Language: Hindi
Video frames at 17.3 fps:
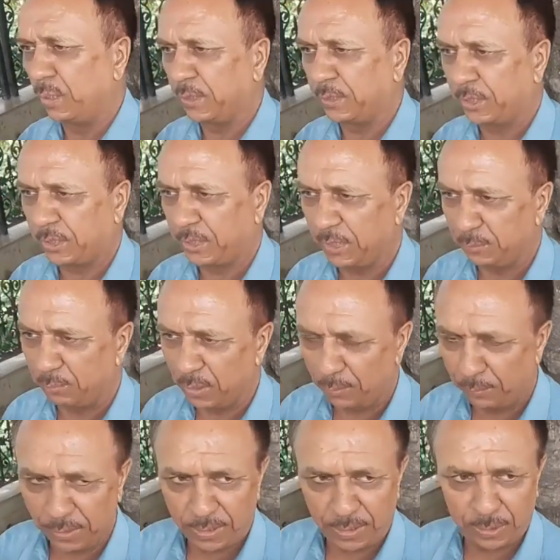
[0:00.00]
जो एग्जेक्टिव
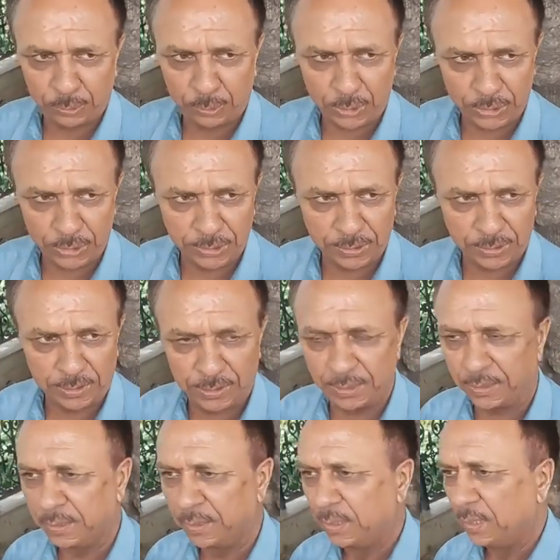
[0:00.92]
मेंबर हैं एसोसिएशन
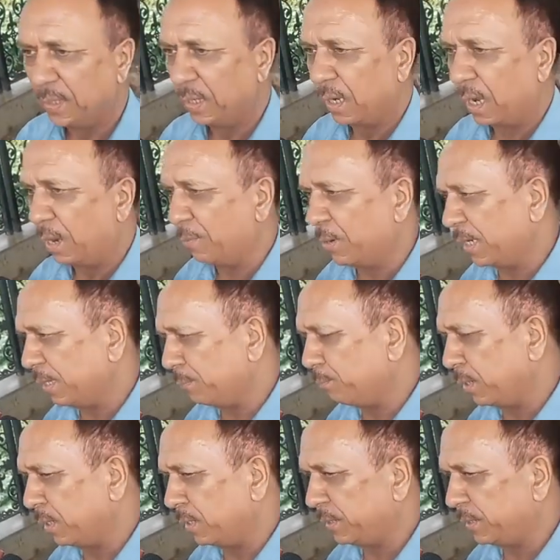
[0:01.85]
के हमारे